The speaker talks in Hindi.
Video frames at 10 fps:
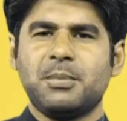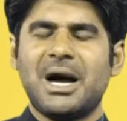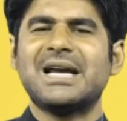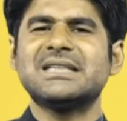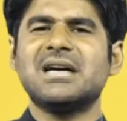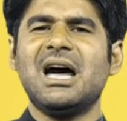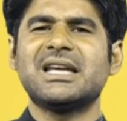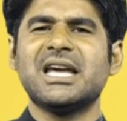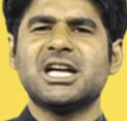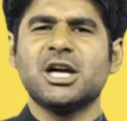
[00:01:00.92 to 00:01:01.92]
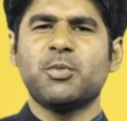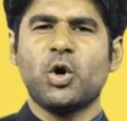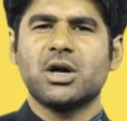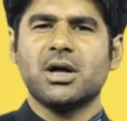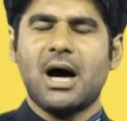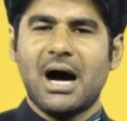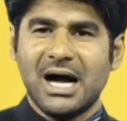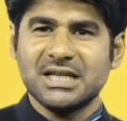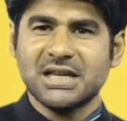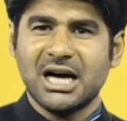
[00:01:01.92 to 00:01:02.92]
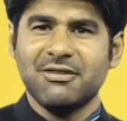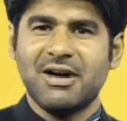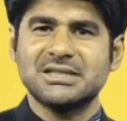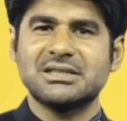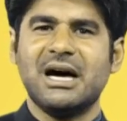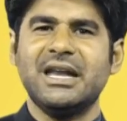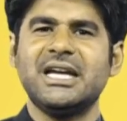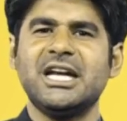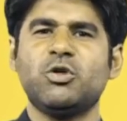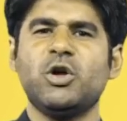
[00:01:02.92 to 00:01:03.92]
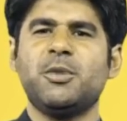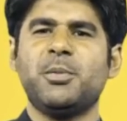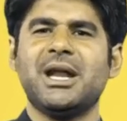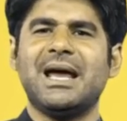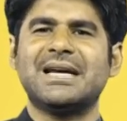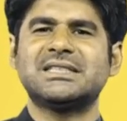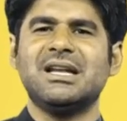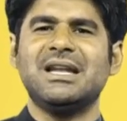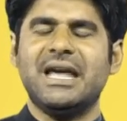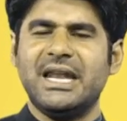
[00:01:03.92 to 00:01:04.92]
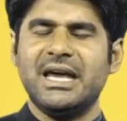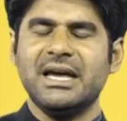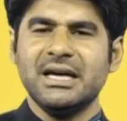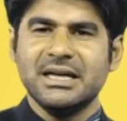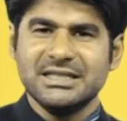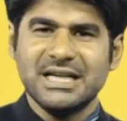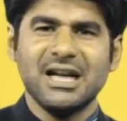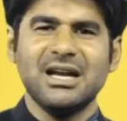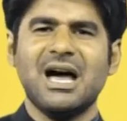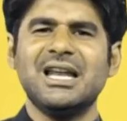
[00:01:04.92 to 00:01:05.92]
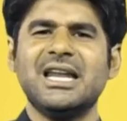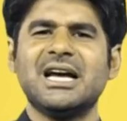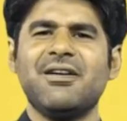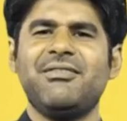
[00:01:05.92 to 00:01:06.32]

पाकिस्तान क्रिकेट बोर्ड आज शाहनवाज धानी की ट्वीट पर एक्शन लेने या ना लेने का